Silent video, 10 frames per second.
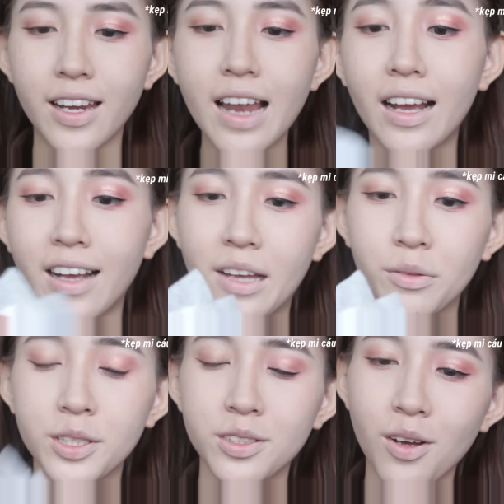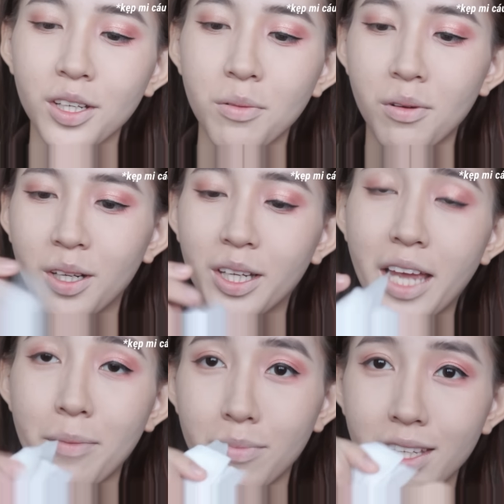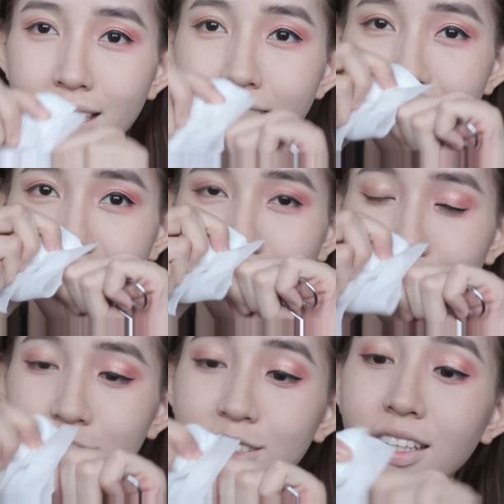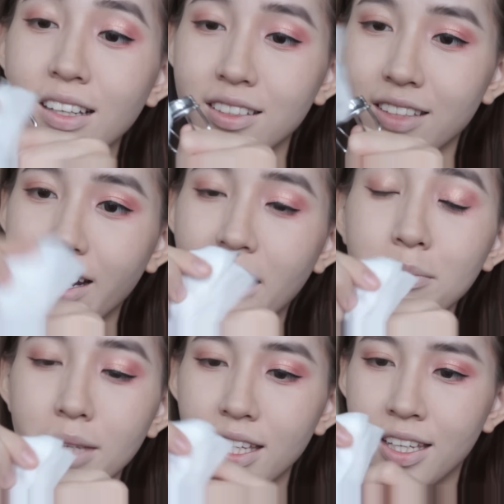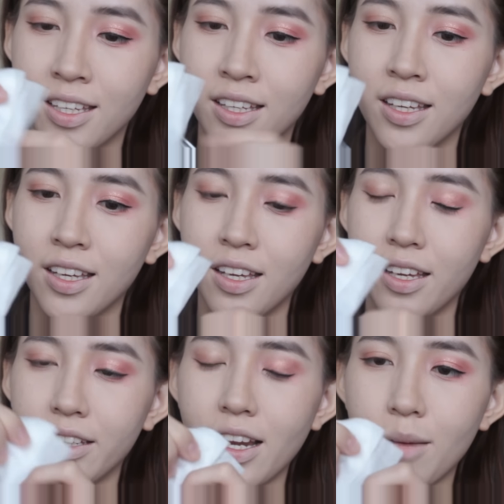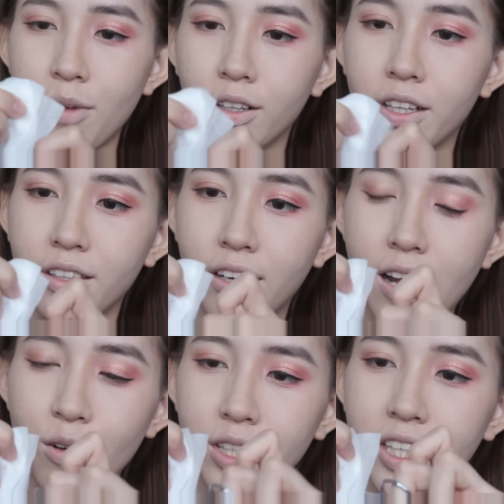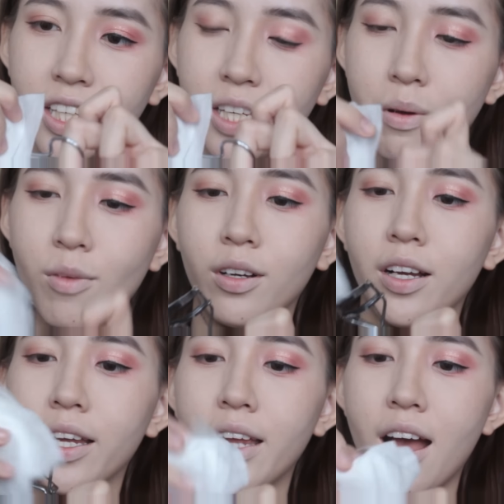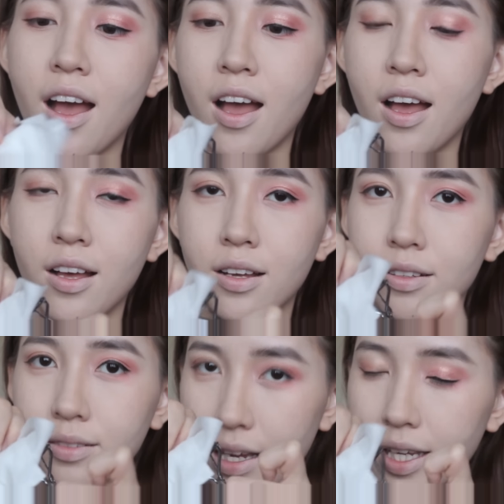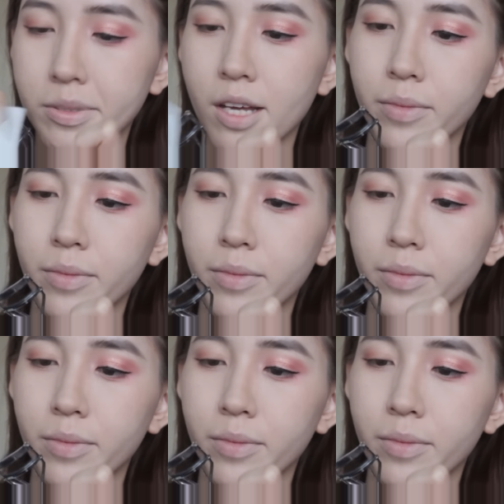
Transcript: Đấy là cái nguyên do khi mọi người kẹp mi ấy, thì nó rất là dễ gãy mi Đây là mọi người nhớ lau đi khi mà mọi người đã kẹp